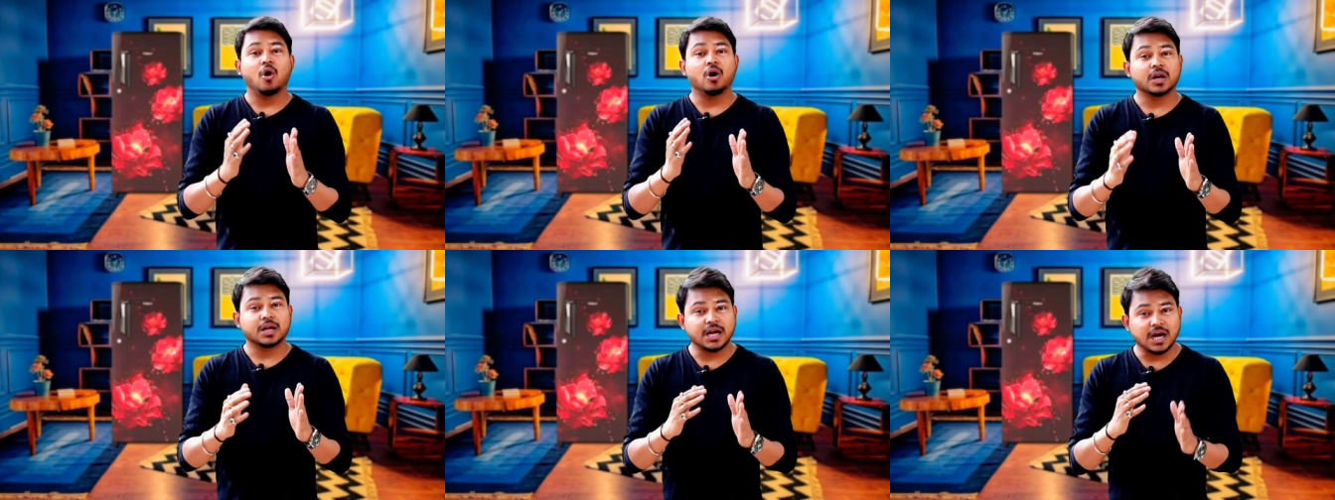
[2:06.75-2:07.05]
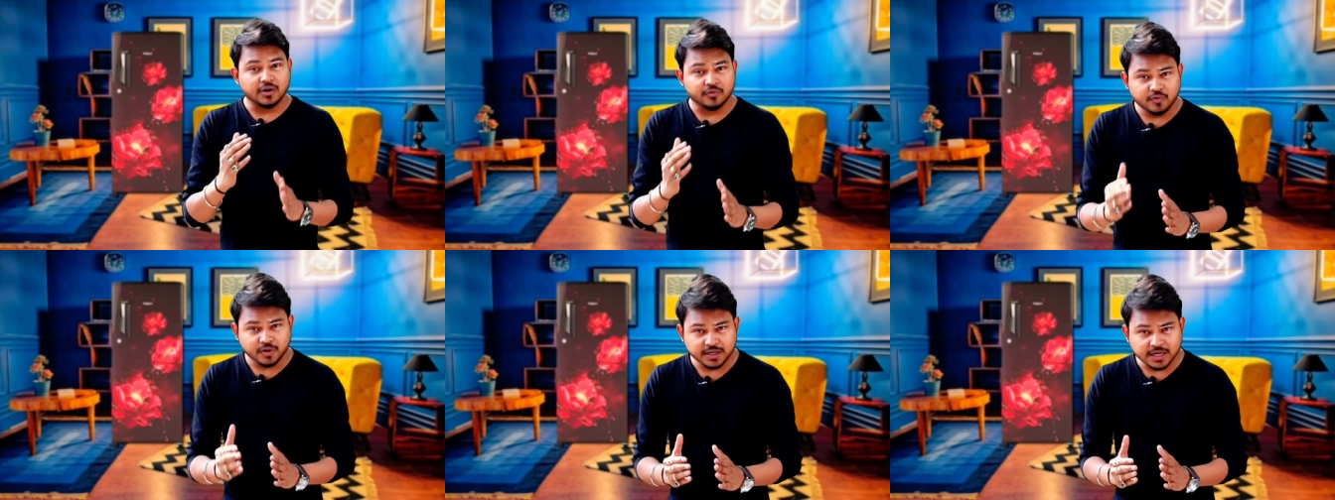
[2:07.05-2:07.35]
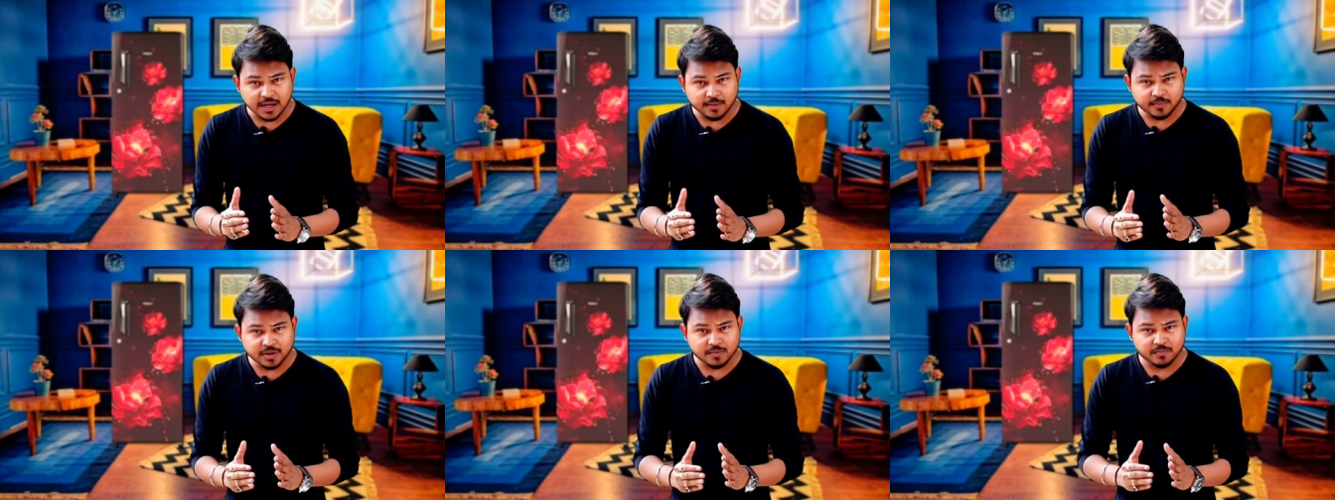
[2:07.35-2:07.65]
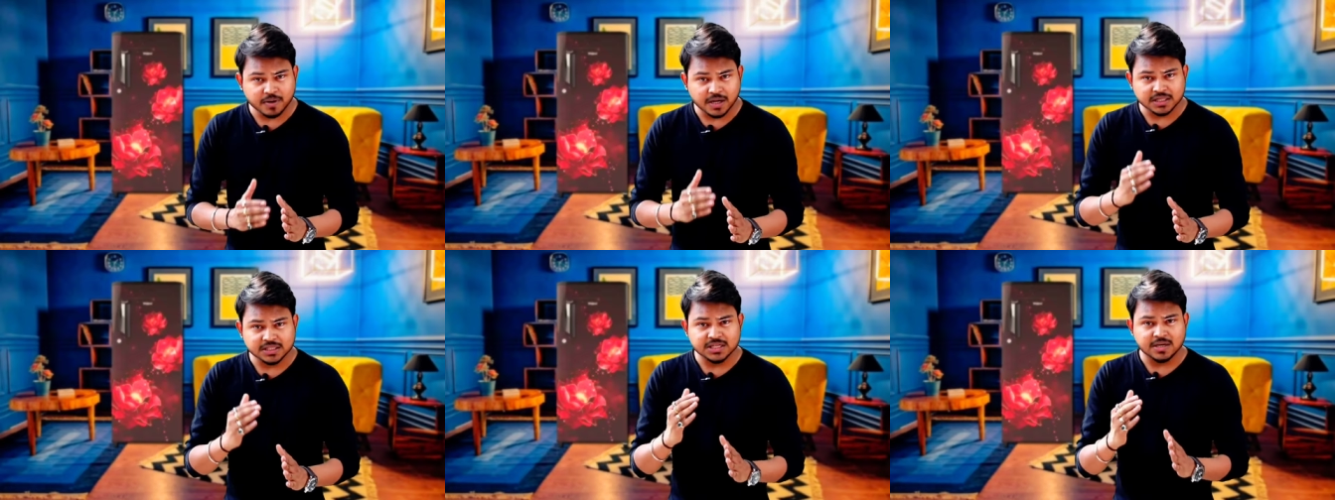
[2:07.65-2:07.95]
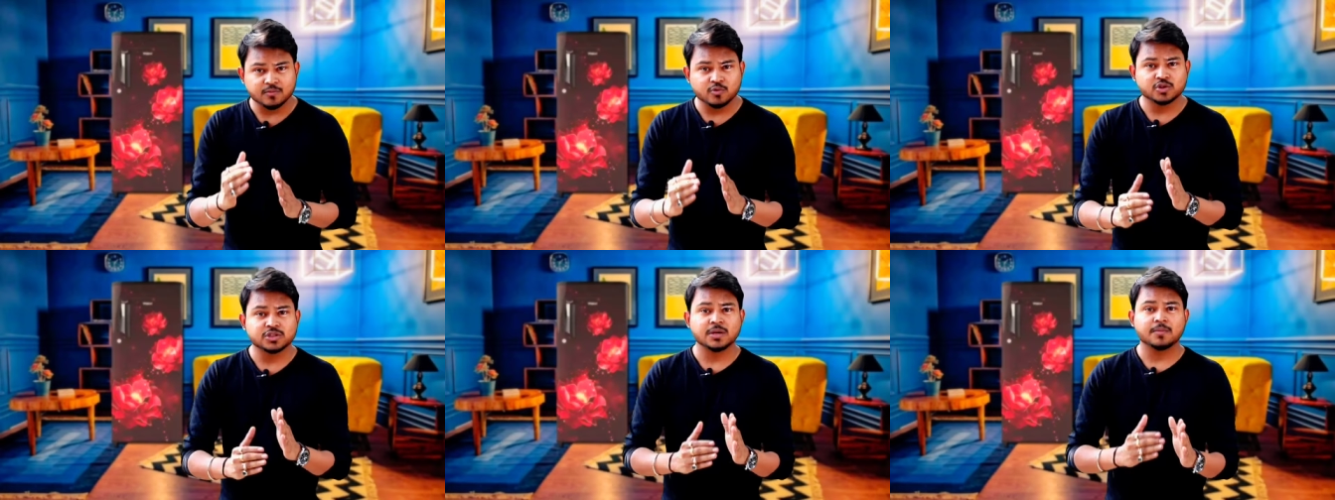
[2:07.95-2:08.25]
और काफी टाइम के
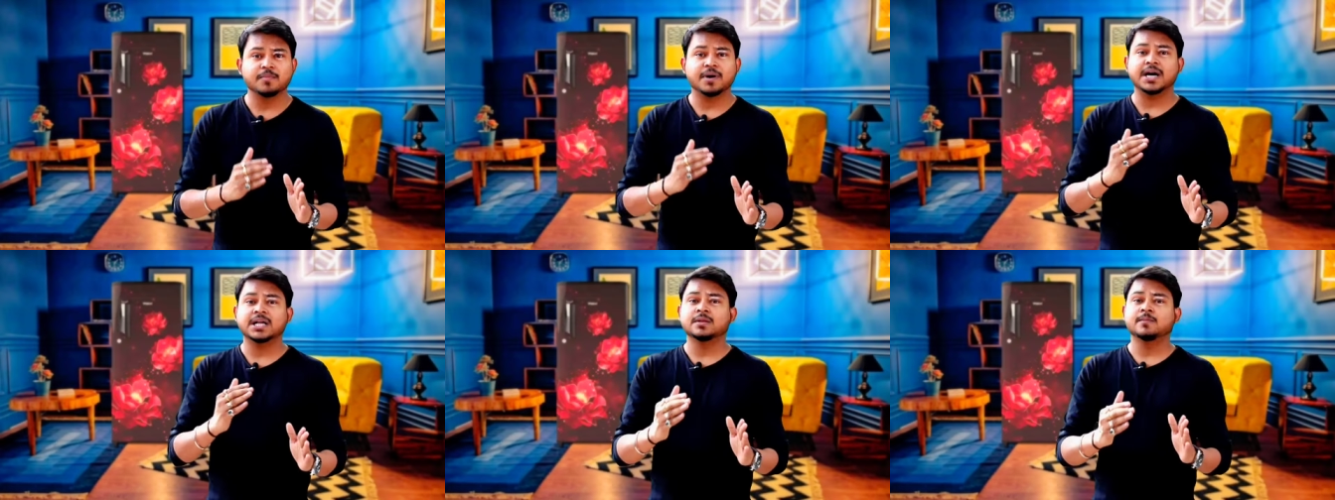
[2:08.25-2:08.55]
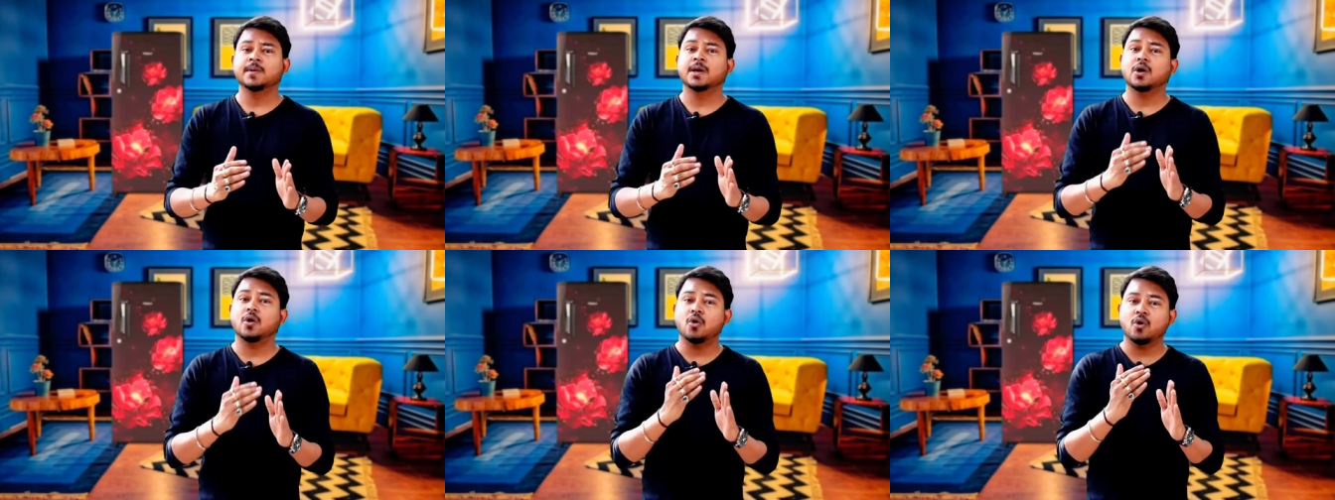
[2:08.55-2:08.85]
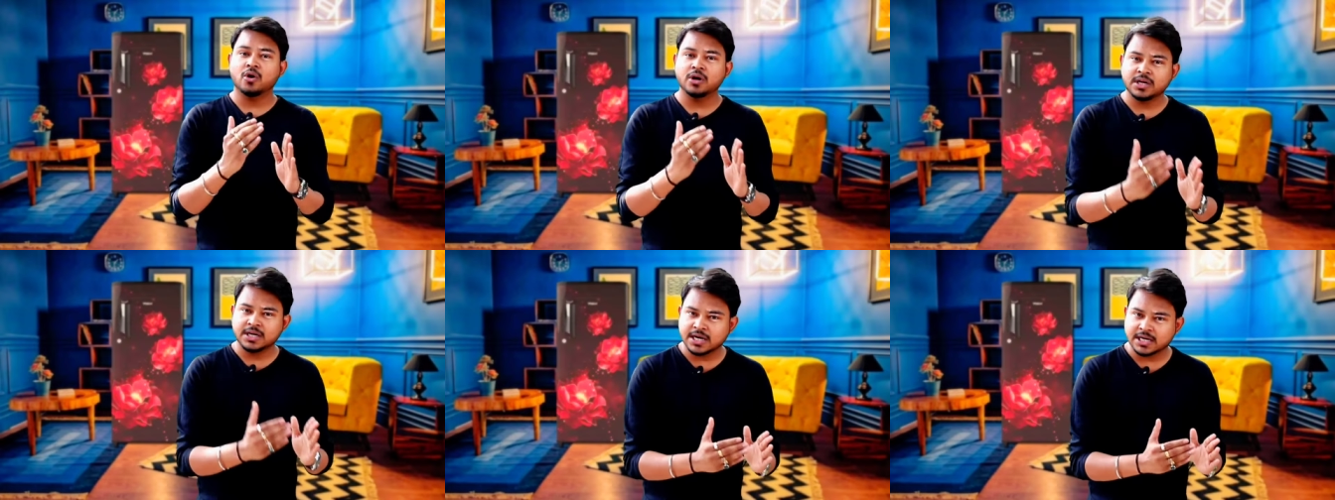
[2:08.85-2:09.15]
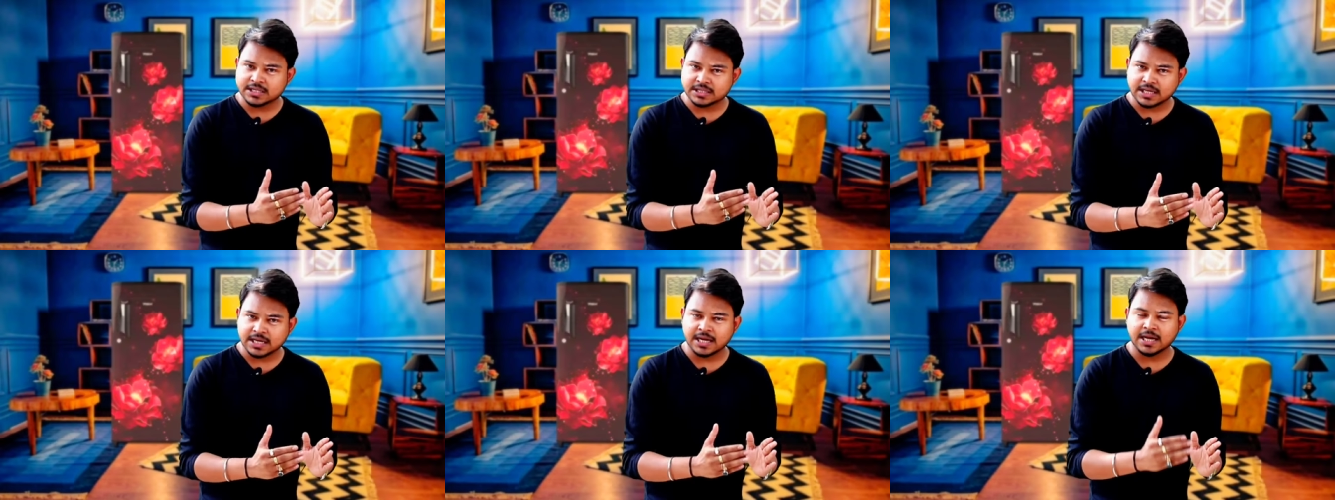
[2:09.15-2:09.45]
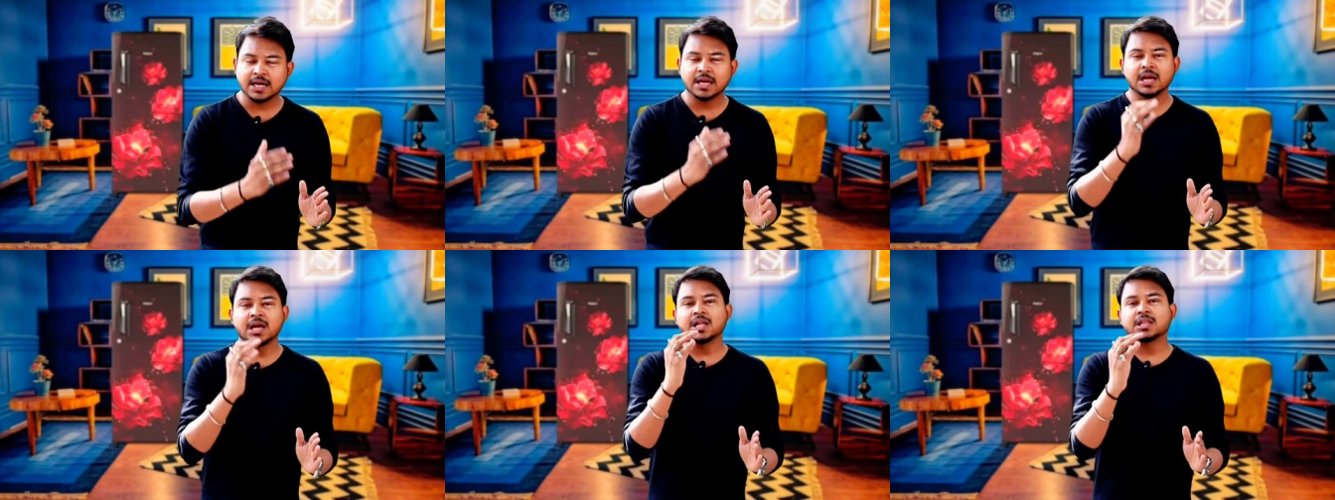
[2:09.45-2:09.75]
बाद जब उसे बाद में ऑन करते
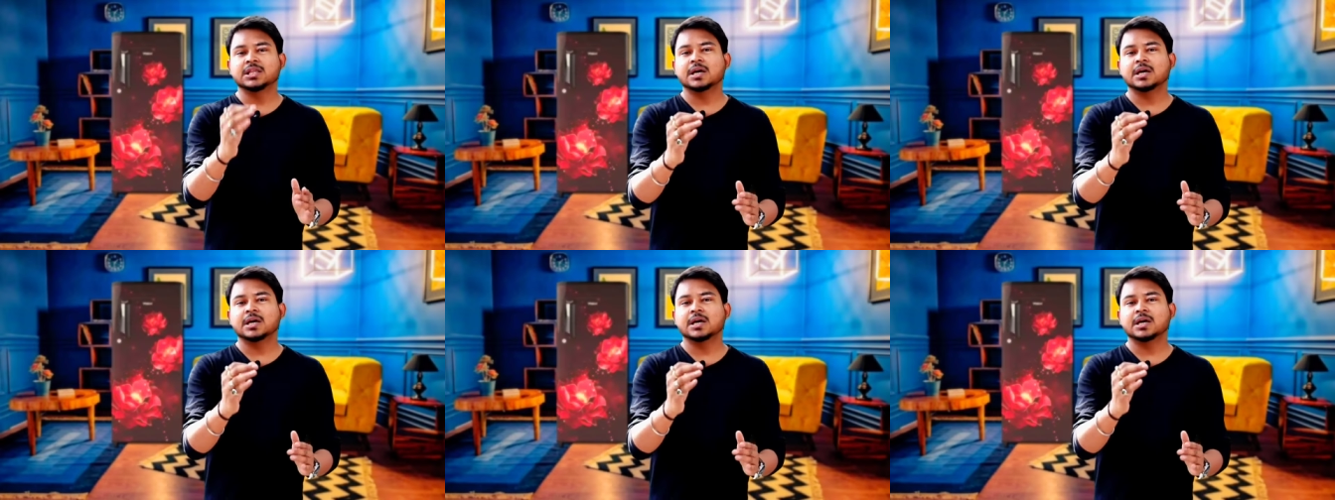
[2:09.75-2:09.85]
हैं